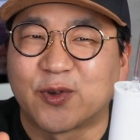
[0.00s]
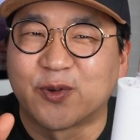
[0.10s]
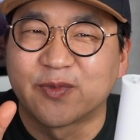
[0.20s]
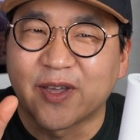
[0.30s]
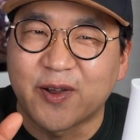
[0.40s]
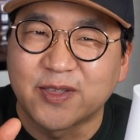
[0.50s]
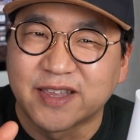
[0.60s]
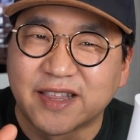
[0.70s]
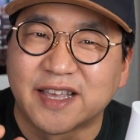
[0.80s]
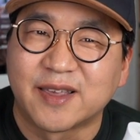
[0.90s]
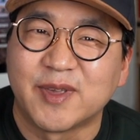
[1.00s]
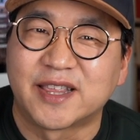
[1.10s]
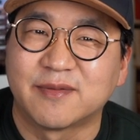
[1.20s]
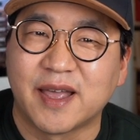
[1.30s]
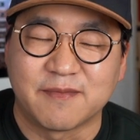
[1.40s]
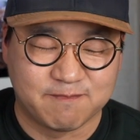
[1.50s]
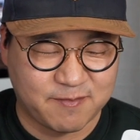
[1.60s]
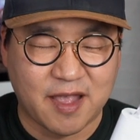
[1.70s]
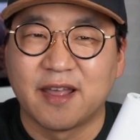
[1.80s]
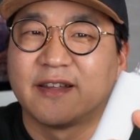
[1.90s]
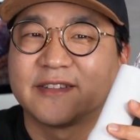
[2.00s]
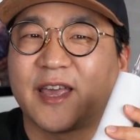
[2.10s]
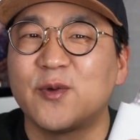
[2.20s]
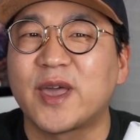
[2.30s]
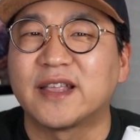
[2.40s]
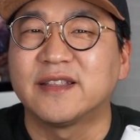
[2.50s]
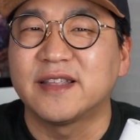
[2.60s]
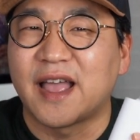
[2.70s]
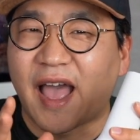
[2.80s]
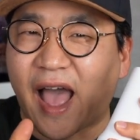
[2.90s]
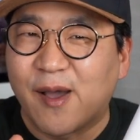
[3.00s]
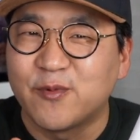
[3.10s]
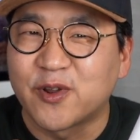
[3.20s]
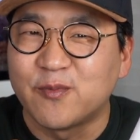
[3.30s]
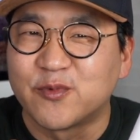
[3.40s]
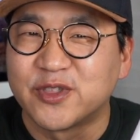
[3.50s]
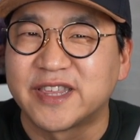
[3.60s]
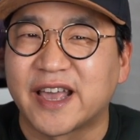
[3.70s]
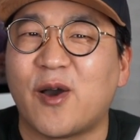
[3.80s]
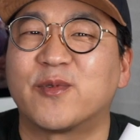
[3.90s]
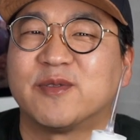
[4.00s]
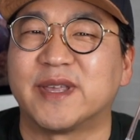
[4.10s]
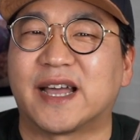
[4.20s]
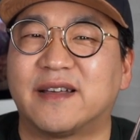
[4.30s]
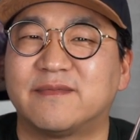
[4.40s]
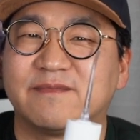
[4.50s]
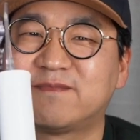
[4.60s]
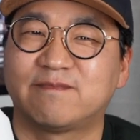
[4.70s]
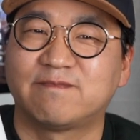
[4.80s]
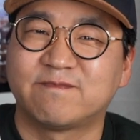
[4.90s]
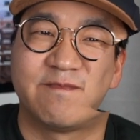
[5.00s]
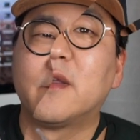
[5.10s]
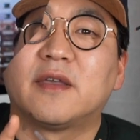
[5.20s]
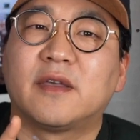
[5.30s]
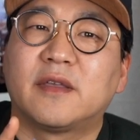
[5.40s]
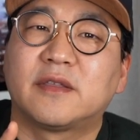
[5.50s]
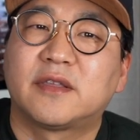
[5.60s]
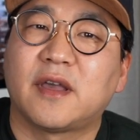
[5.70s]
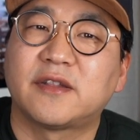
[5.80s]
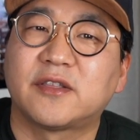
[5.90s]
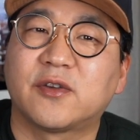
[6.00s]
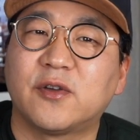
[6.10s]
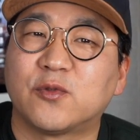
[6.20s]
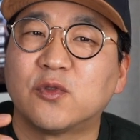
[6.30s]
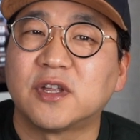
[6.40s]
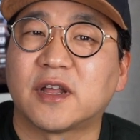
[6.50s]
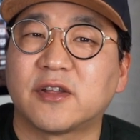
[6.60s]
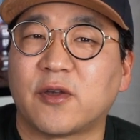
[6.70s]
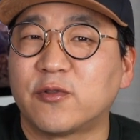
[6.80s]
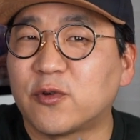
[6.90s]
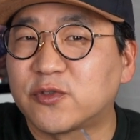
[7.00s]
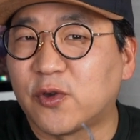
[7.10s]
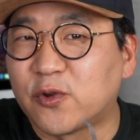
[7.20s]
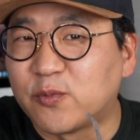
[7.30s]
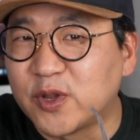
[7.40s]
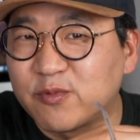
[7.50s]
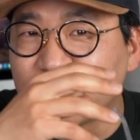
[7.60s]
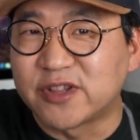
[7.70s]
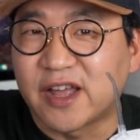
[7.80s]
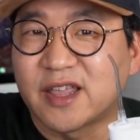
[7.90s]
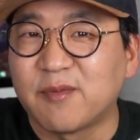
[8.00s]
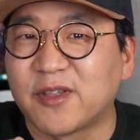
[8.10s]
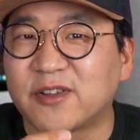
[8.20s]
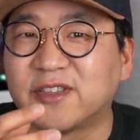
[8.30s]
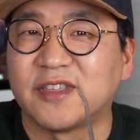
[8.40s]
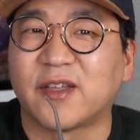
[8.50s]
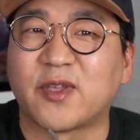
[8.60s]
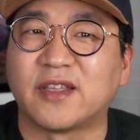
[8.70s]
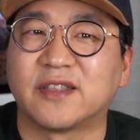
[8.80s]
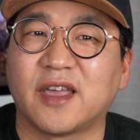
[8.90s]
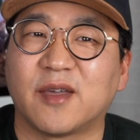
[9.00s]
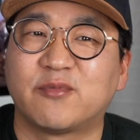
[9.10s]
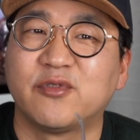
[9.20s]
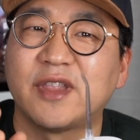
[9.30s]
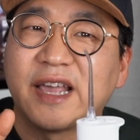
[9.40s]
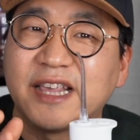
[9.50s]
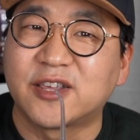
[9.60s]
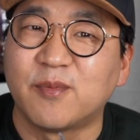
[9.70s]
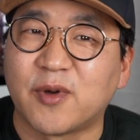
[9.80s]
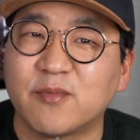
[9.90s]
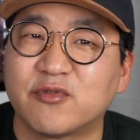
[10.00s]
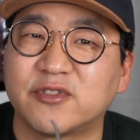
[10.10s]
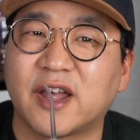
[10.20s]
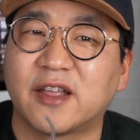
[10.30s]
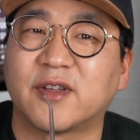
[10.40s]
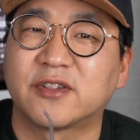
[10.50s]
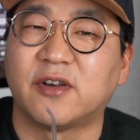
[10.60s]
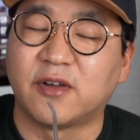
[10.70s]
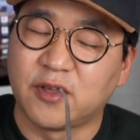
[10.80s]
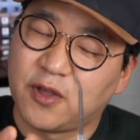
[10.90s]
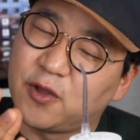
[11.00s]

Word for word: 조금 떨어지는 느낌이 있지만 사용에는 아무런 문제가 없습니다. 치아 세척은 노즐에서 연속적으로 물이 분사되면서 진행되는데 분당 2000번 분사가 돼서